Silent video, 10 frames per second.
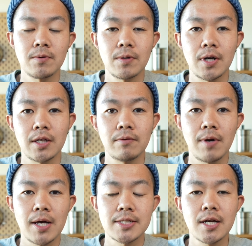今回
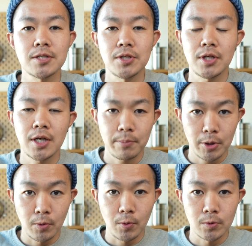は3月1回目
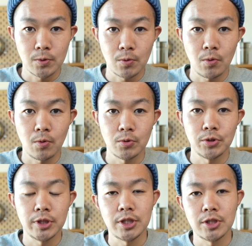のコストコ購
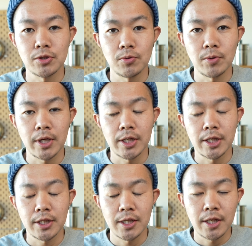入品紹介
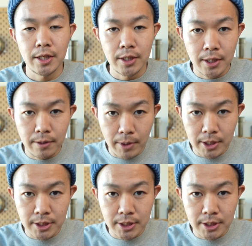やっていきま